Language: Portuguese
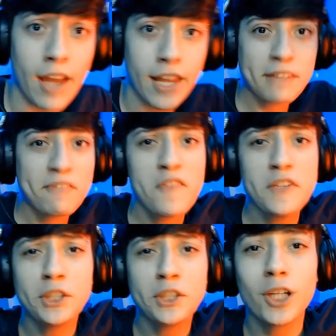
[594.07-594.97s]
E esse foi o
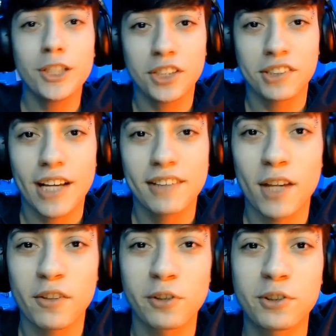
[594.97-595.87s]
vídeo de hoje, eu sei que
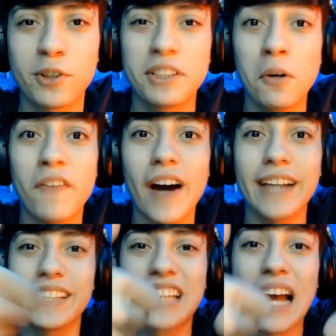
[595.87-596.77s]
vocês gostou, então
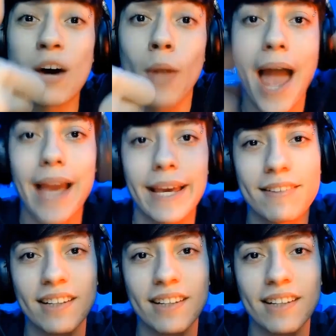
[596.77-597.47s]
vai deixar o like,